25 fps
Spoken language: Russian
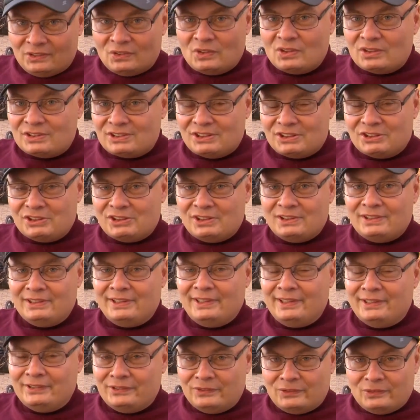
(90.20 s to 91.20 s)
Но, к
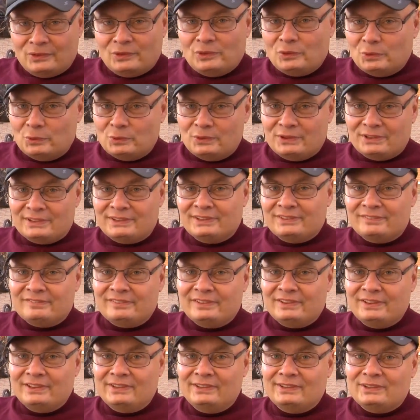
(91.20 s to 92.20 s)
сожалению, люди с
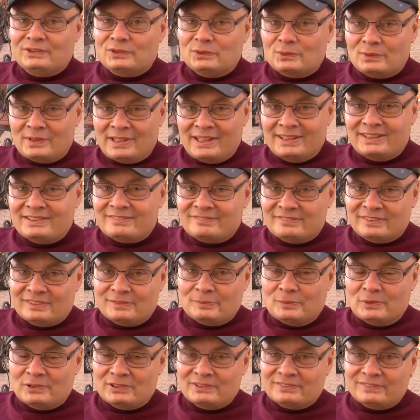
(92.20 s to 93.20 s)
инвалидностью этим
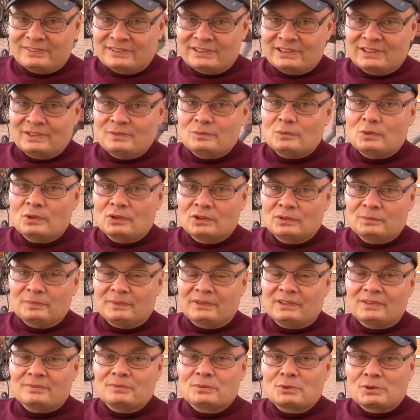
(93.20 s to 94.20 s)
воспользоваться не могут,
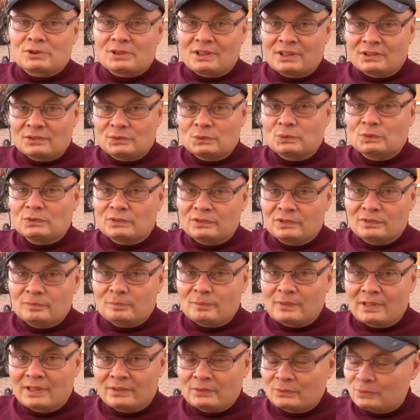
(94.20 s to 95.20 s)
потому что отсутствует
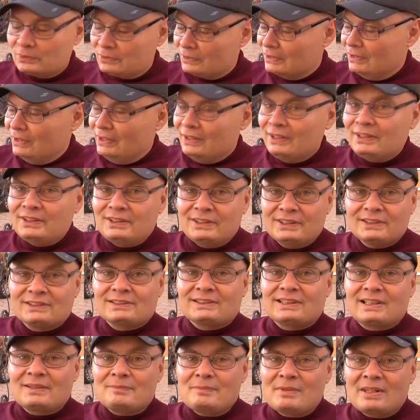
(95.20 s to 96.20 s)
пандус.
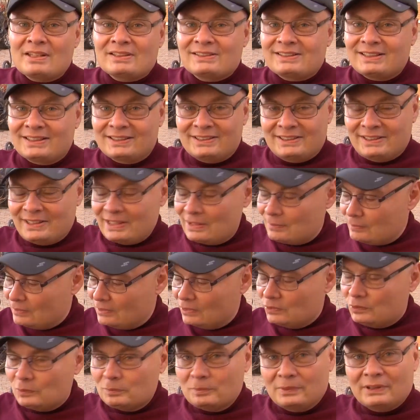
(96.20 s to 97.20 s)
Единственное место, где я
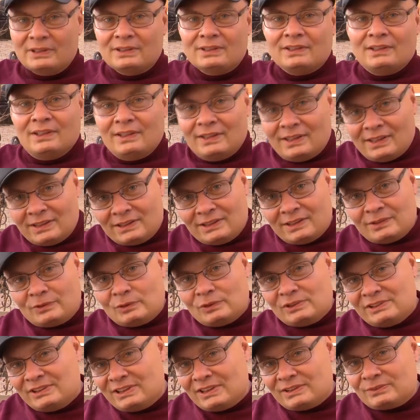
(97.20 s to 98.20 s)
могу быть, это
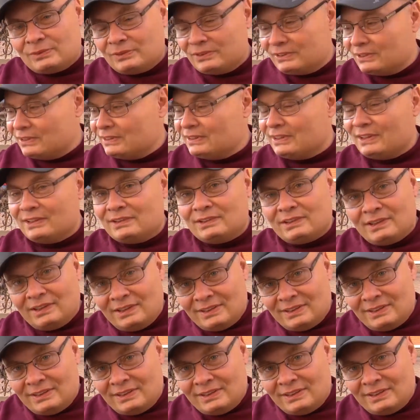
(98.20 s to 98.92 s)
вот здесь вот сидеть